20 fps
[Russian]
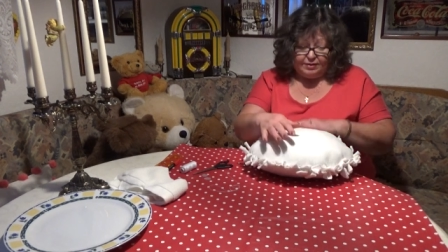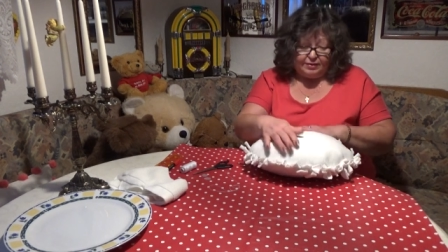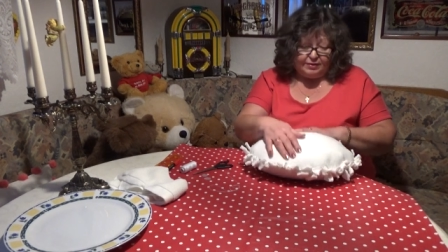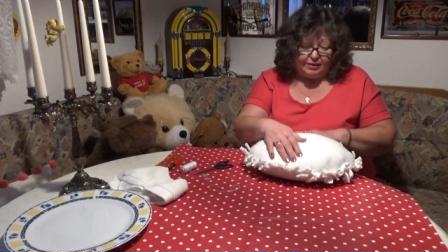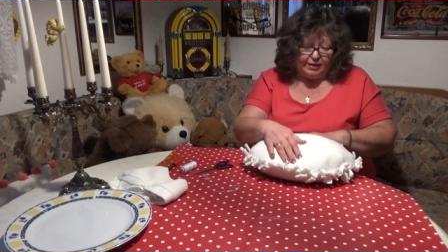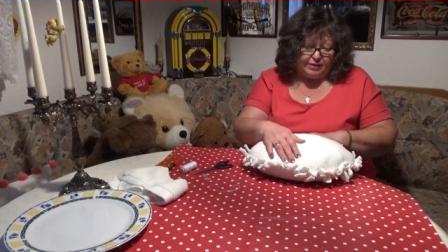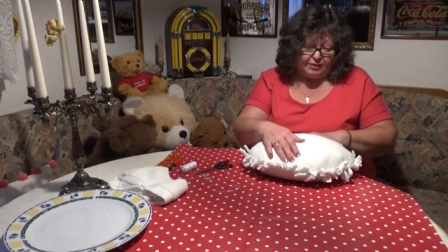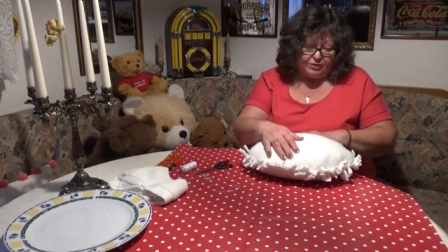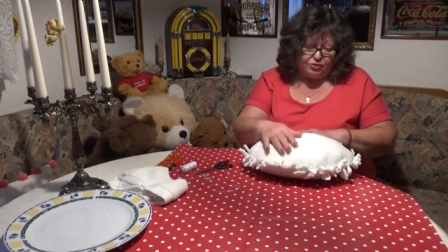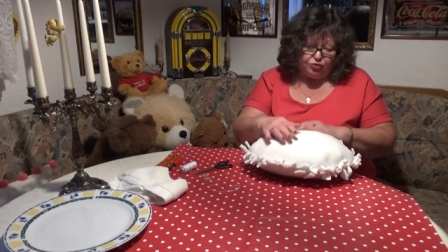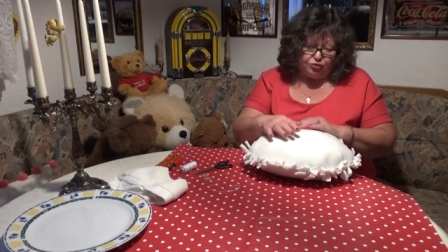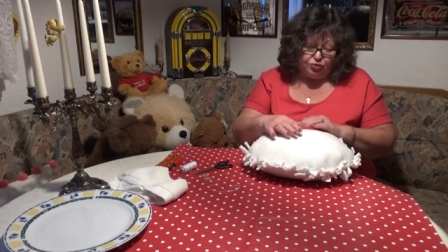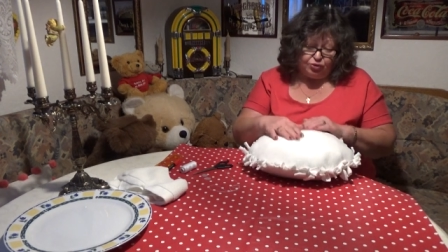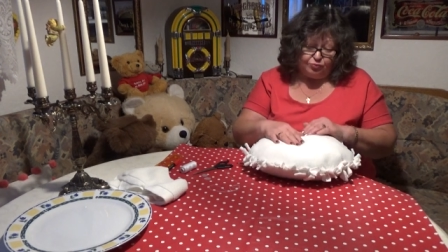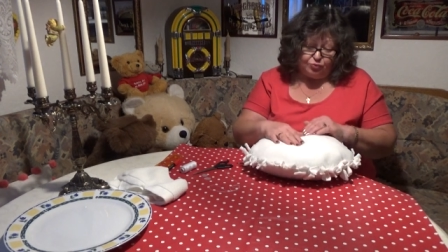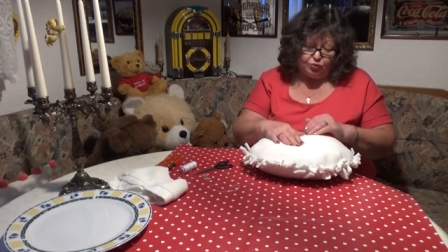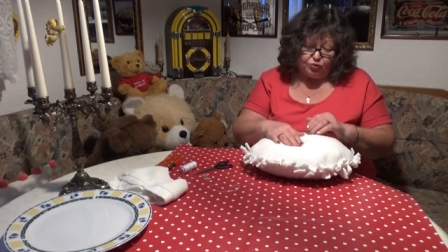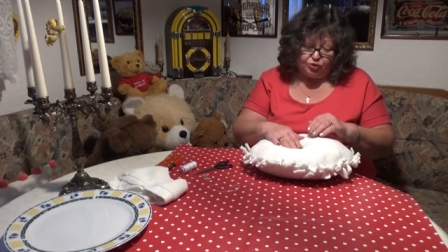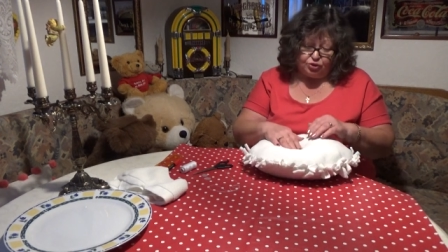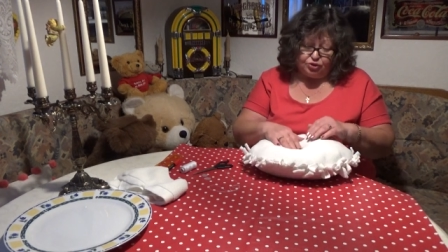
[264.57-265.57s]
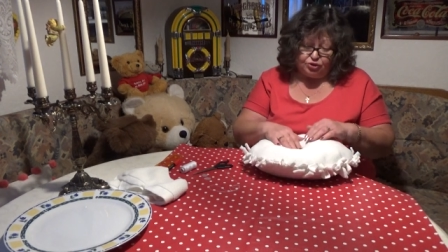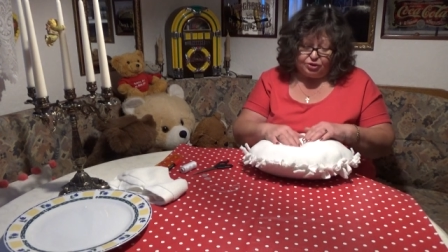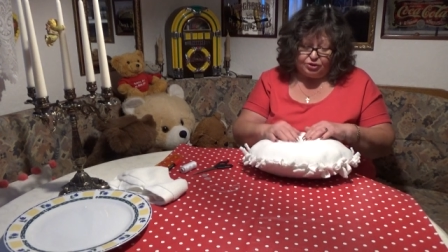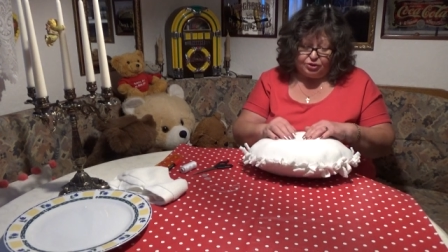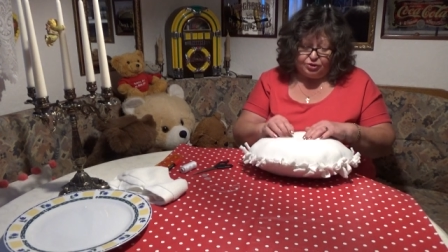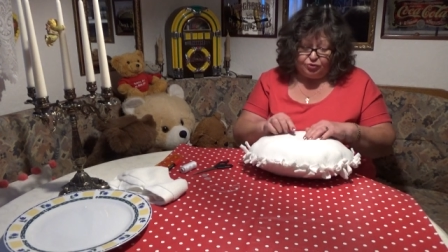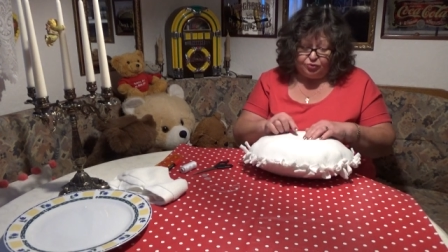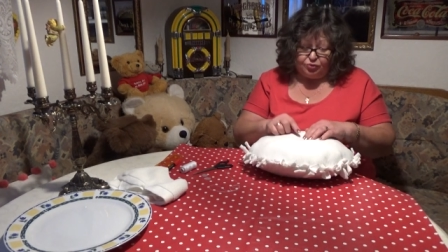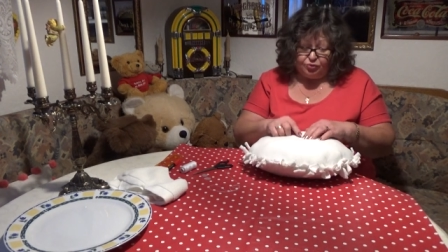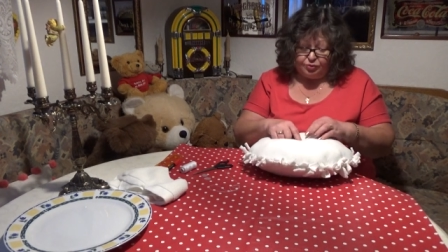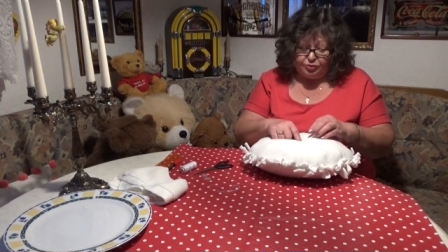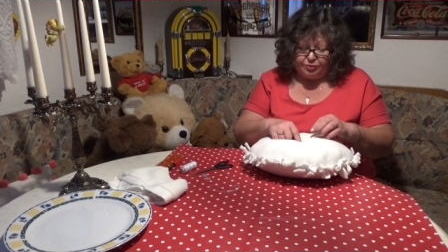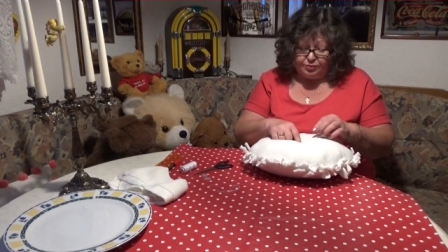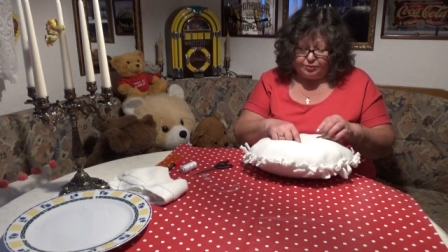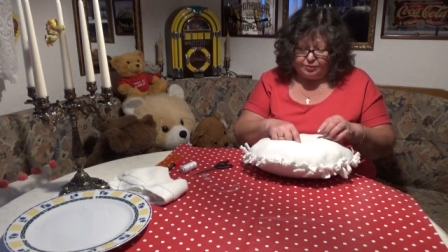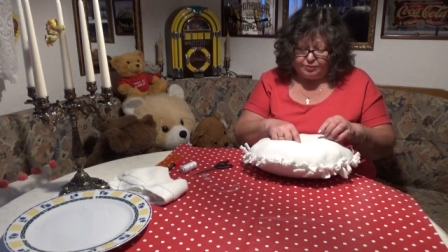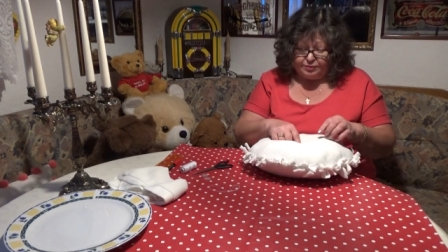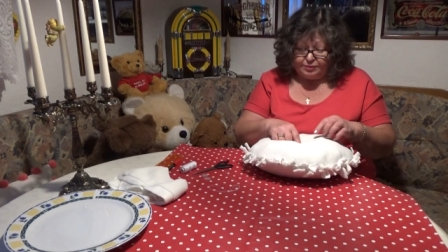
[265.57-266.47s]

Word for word: я хочу немножечко ее